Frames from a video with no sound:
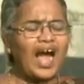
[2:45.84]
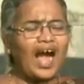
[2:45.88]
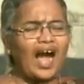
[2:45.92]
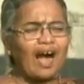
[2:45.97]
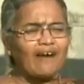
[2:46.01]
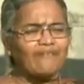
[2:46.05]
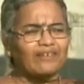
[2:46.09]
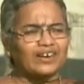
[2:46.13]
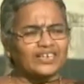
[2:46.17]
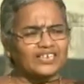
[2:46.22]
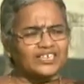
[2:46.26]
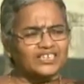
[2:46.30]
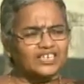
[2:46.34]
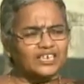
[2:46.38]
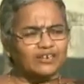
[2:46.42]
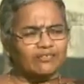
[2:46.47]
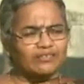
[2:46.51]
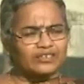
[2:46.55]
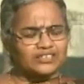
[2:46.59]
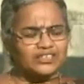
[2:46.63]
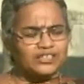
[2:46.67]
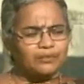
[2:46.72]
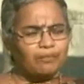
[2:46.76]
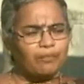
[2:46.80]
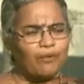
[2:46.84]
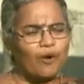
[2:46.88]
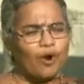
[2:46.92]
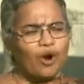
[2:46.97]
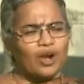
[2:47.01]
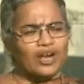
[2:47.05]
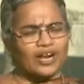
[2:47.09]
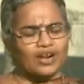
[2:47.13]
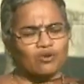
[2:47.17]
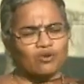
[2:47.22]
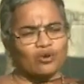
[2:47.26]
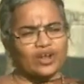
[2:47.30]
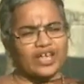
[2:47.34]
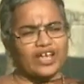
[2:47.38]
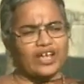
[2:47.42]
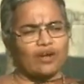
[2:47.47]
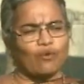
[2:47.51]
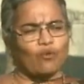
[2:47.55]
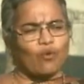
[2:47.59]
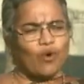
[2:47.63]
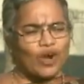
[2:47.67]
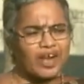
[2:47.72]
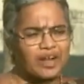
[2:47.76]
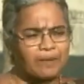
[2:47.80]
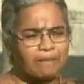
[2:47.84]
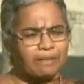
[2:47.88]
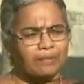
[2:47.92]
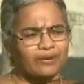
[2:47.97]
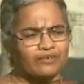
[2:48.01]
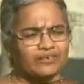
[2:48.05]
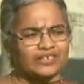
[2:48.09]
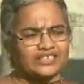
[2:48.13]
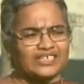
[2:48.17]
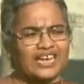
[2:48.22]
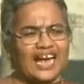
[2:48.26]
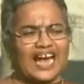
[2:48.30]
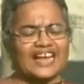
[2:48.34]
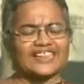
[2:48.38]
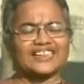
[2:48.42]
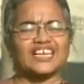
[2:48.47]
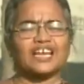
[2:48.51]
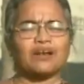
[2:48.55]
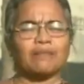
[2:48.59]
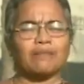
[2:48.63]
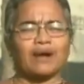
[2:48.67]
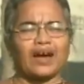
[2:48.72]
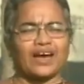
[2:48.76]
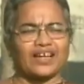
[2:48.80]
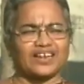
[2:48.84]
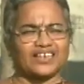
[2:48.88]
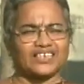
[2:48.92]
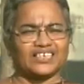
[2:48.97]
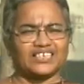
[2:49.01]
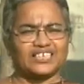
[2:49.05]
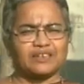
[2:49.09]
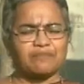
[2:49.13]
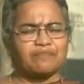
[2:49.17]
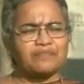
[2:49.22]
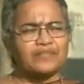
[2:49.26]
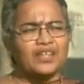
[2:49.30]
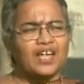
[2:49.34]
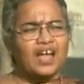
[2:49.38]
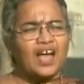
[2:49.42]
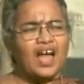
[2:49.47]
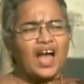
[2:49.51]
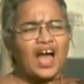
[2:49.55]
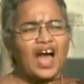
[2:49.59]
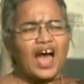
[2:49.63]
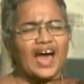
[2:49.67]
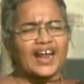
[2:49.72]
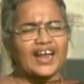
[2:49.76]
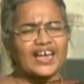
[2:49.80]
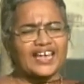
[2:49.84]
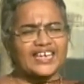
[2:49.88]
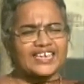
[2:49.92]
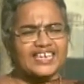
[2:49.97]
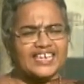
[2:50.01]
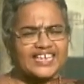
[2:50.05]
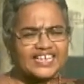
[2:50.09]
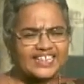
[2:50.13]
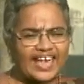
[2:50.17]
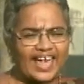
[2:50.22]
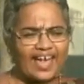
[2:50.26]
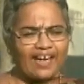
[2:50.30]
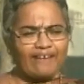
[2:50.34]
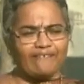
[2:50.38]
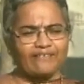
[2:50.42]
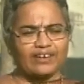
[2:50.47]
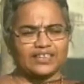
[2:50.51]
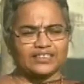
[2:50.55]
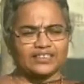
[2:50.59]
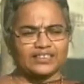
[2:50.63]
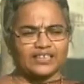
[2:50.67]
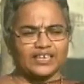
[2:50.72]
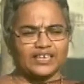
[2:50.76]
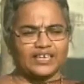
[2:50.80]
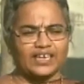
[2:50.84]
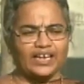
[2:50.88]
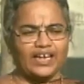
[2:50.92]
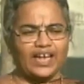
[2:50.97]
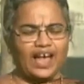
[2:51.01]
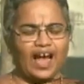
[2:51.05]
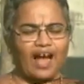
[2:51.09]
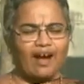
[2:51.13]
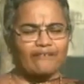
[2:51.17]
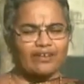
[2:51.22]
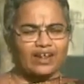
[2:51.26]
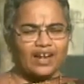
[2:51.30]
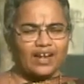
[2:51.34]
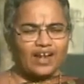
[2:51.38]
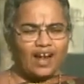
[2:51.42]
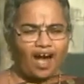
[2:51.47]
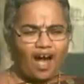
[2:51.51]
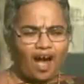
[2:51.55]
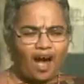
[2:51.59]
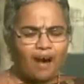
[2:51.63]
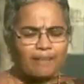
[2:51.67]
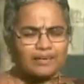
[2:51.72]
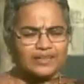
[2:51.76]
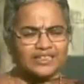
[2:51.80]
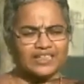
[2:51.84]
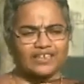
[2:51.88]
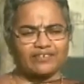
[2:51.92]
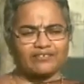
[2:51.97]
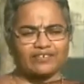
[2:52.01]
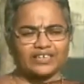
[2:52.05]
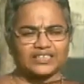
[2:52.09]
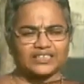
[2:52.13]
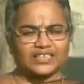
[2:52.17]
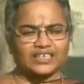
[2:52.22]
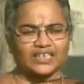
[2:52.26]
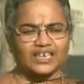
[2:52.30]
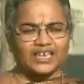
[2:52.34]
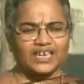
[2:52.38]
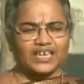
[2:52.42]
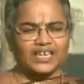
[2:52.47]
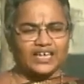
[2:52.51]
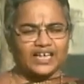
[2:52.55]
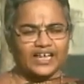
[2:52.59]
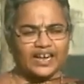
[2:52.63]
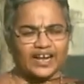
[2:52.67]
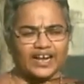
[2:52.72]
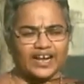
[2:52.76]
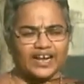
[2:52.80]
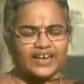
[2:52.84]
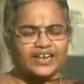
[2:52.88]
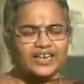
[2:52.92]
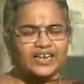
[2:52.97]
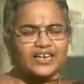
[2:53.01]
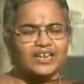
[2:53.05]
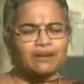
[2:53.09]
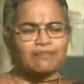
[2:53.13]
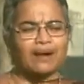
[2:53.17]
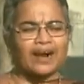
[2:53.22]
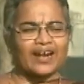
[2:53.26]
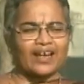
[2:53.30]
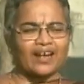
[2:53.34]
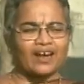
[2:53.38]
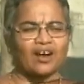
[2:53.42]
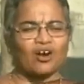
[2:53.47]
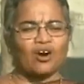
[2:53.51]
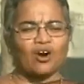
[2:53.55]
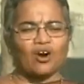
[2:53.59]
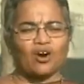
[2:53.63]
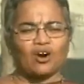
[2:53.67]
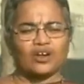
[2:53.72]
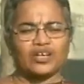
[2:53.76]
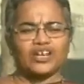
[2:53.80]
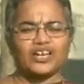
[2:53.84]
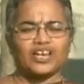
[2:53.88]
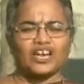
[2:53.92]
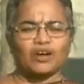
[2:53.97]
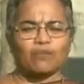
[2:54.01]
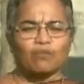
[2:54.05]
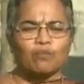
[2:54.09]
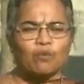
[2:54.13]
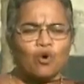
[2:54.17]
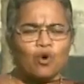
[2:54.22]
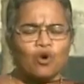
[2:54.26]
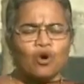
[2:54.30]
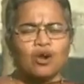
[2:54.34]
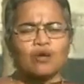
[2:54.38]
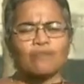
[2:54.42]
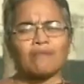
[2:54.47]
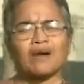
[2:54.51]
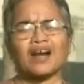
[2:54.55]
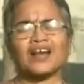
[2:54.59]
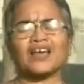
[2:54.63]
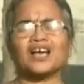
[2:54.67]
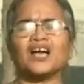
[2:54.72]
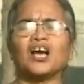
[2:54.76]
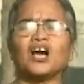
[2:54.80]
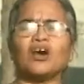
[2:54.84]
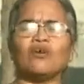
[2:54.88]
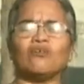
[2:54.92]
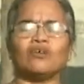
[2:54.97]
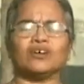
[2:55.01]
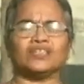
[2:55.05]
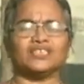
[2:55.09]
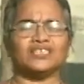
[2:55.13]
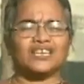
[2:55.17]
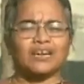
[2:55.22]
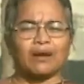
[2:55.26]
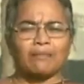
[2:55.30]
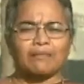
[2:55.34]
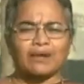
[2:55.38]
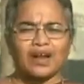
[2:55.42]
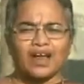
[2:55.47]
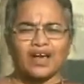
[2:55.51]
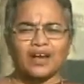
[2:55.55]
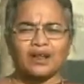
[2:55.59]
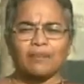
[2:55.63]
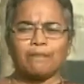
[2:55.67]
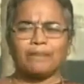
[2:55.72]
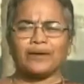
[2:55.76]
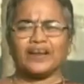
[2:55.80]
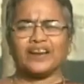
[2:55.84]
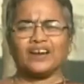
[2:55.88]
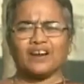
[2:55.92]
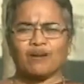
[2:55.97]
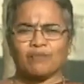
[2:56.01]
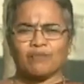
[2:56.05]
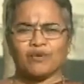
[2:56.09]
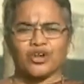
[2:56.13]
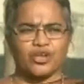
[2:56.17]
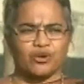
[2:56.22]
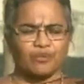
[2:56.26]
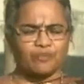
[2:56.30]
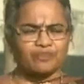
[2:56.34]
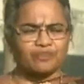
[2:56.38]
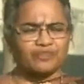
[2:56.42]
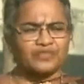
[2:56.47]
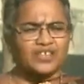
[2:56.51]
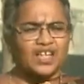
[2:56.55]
அவன் இதுக்கு வந்து போடக்கூடிய உழைப்பு வந்து அதிகமாக இருக்குது ஆனால் இதே வந்து அவன் லாபத்தை வந்து ரெண்டு மடங்கோ இல்லை மூணு மடங்கோ வந்து நம்மளால் பெருக முடியும்